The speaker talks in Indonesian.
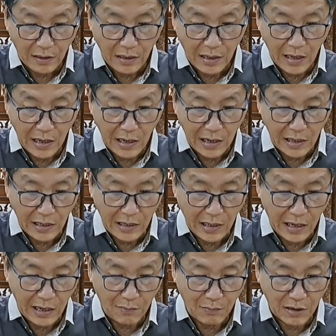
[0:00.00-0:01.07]
Dari
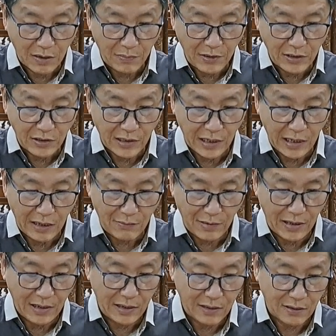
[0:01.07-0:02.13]
Amr bin
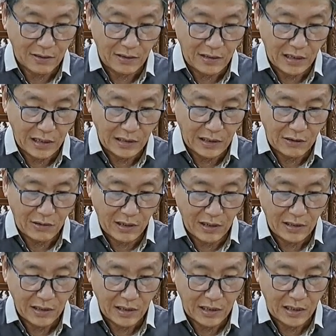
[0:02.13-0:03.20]
Salamah radhiyallahu
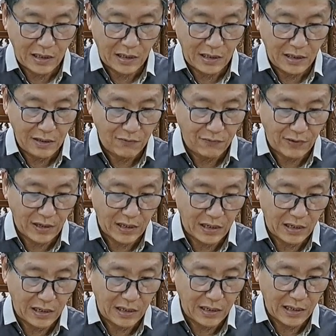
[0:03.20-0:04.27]
an qal
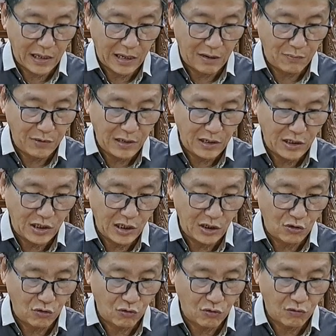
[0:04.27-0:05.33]
faqala abi
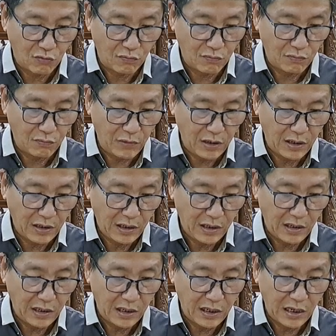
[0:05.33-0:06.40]
ji'tukum min
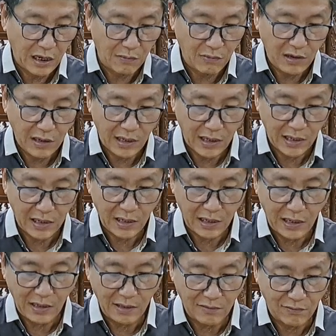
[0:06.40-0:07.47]
indi nabi
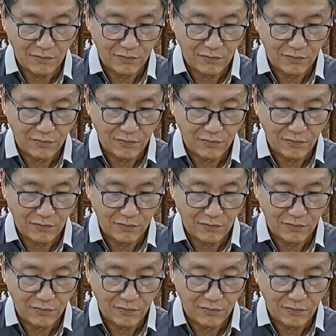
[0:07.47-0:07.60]
haqqan